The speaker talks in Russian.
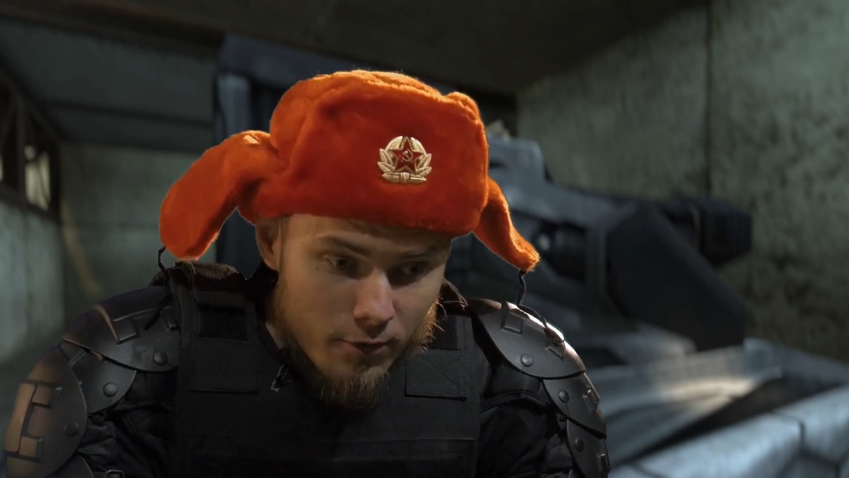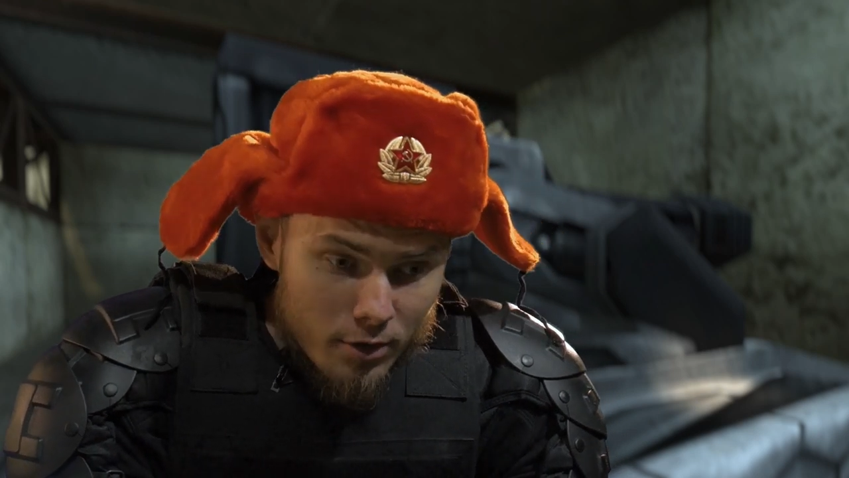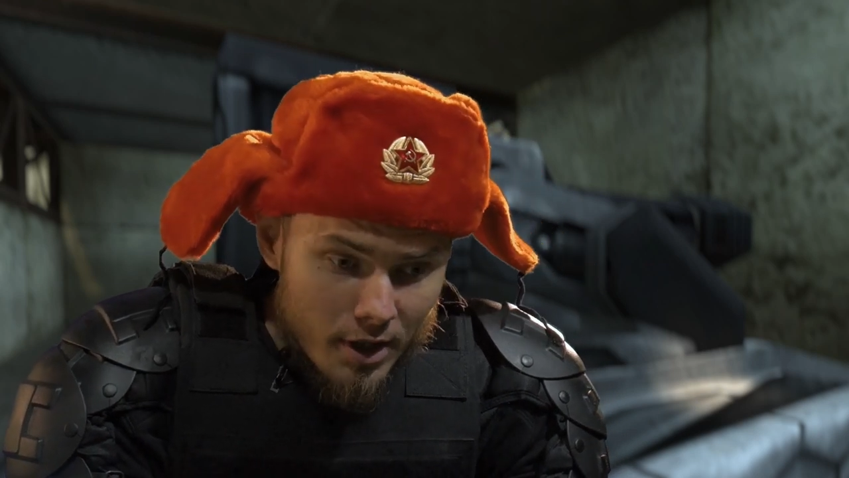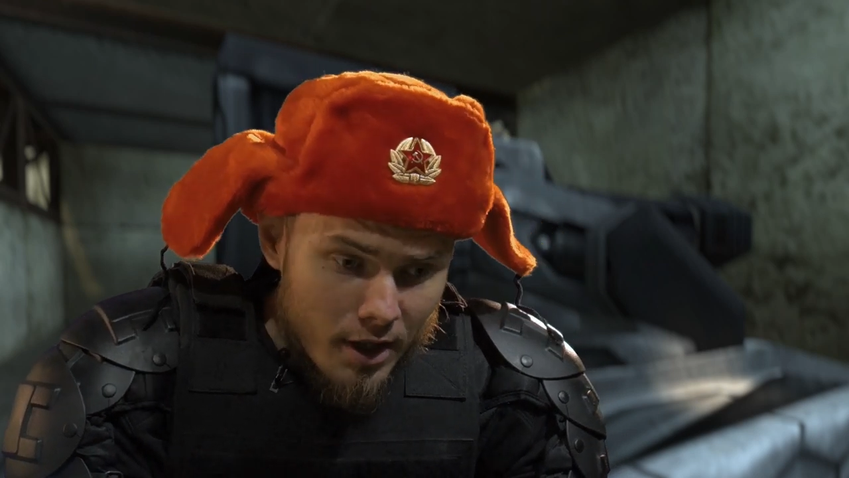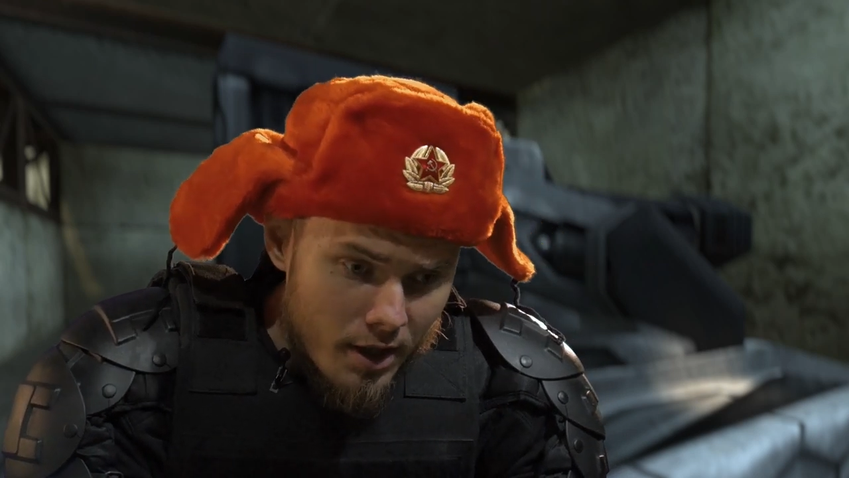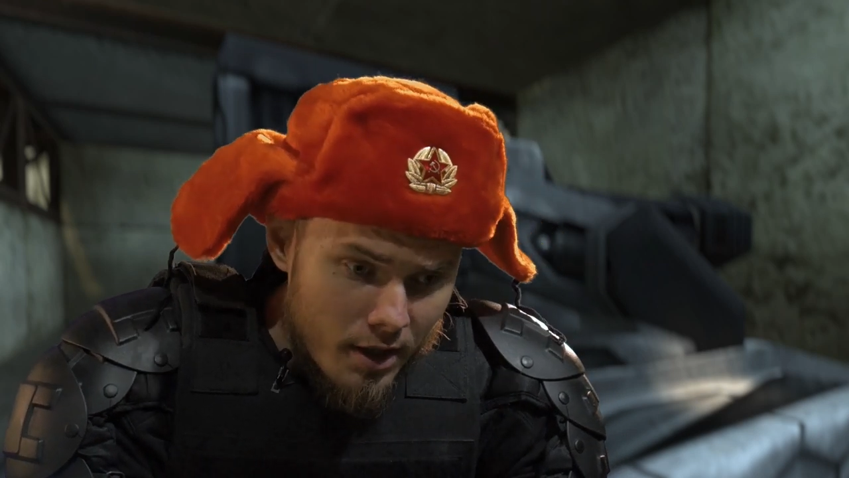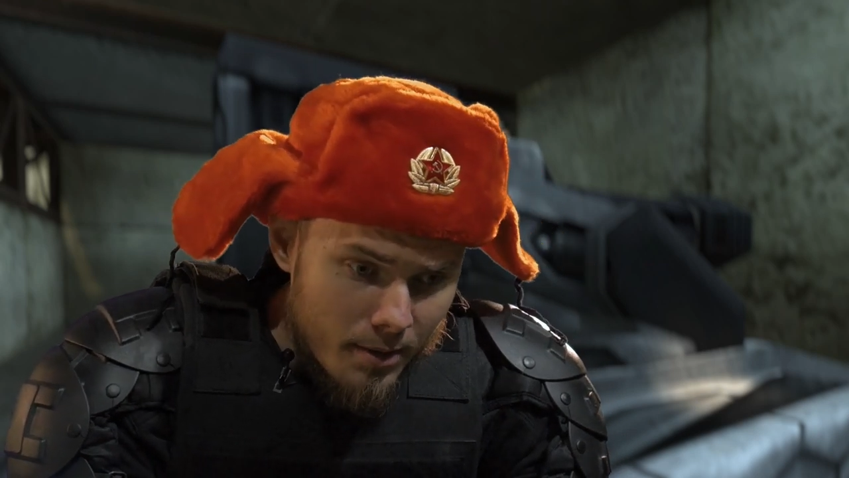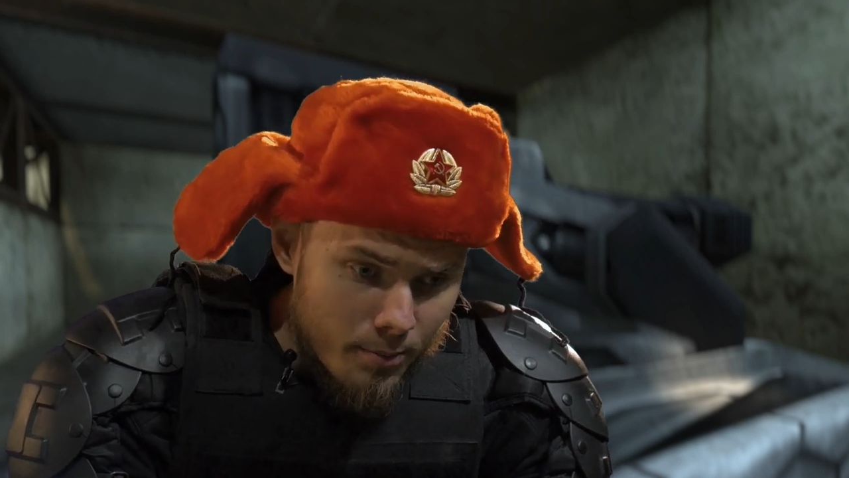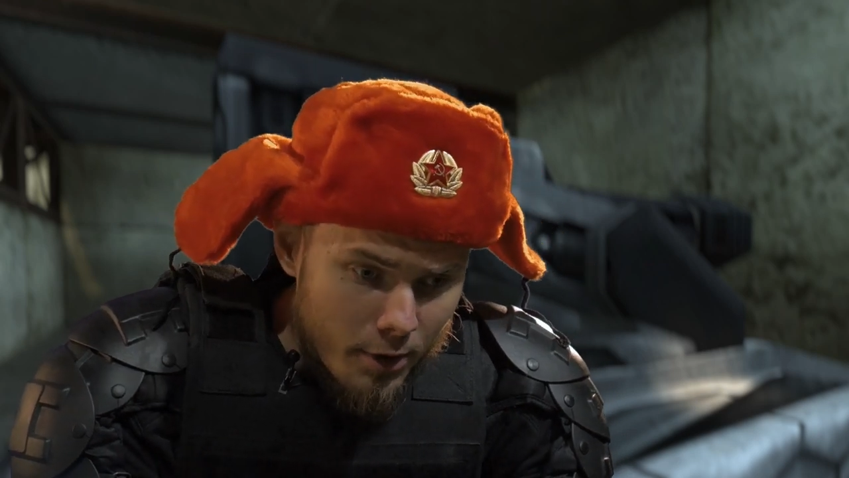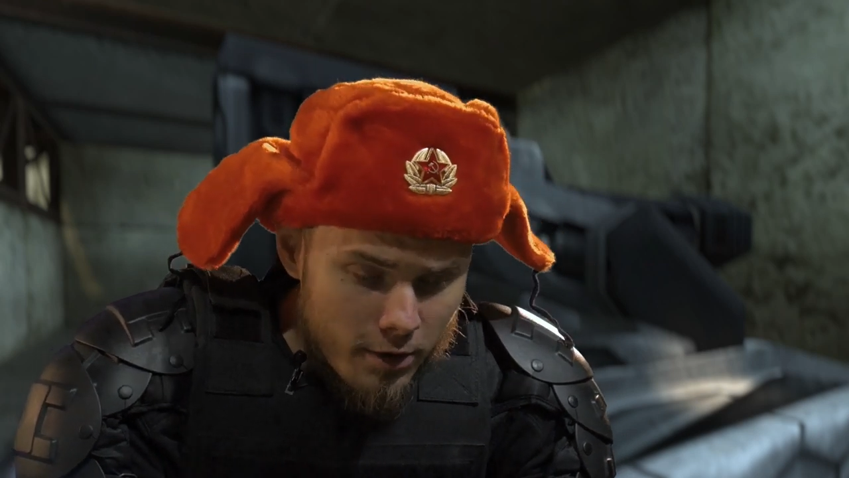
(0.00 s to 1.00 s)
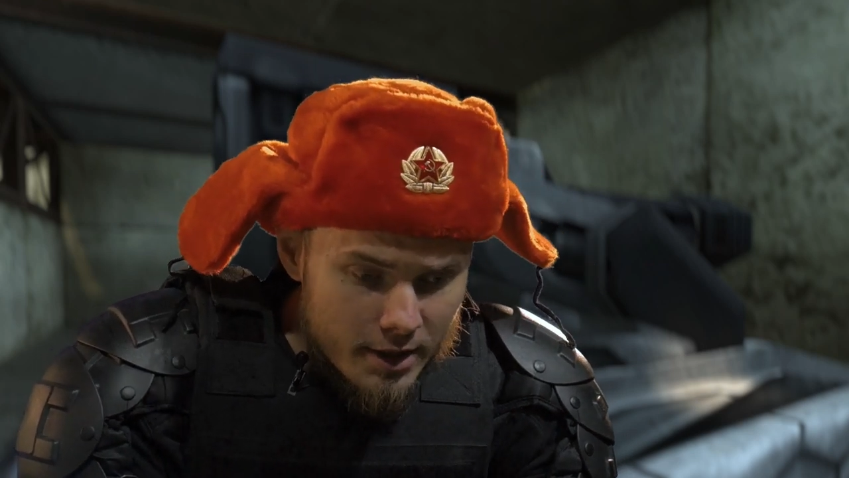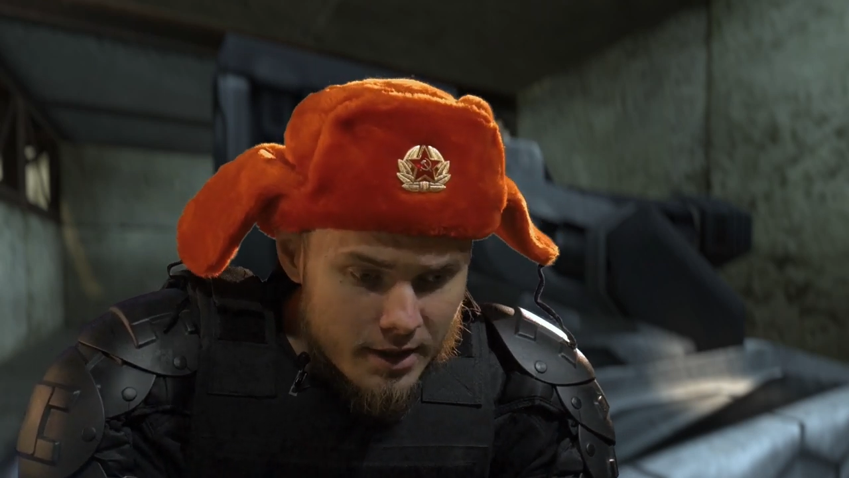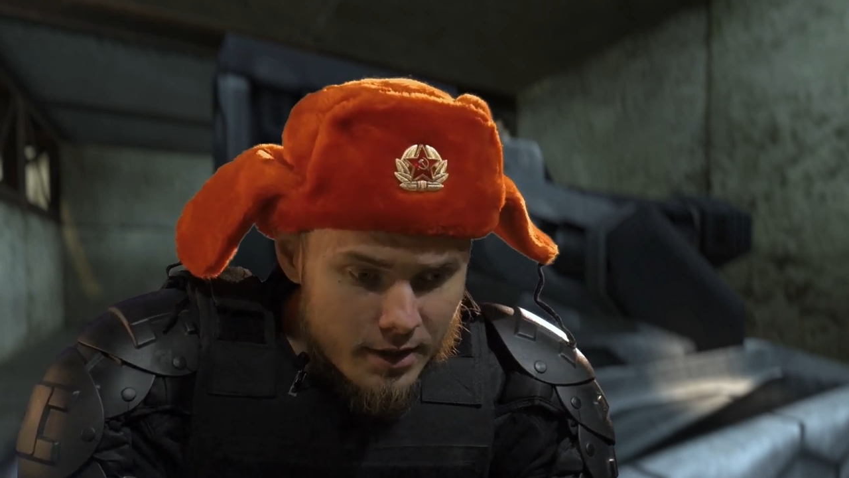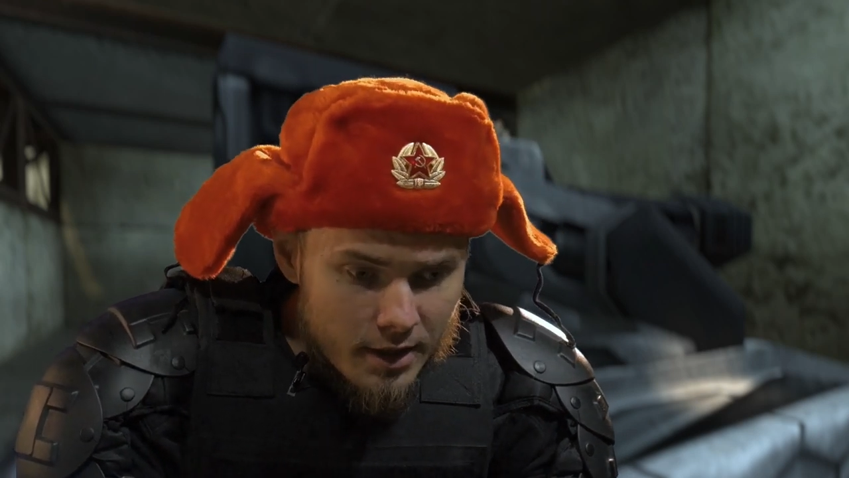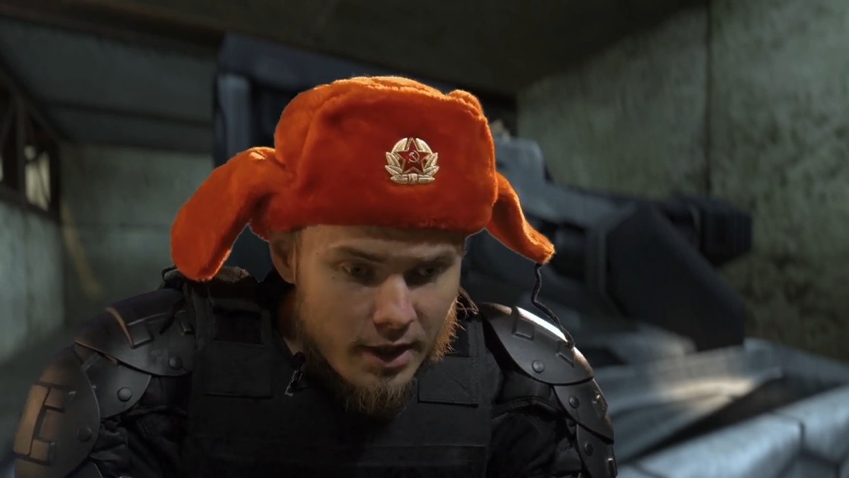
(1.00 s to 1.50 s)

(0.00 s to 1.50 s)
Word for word: Вот, я от нее там пару раз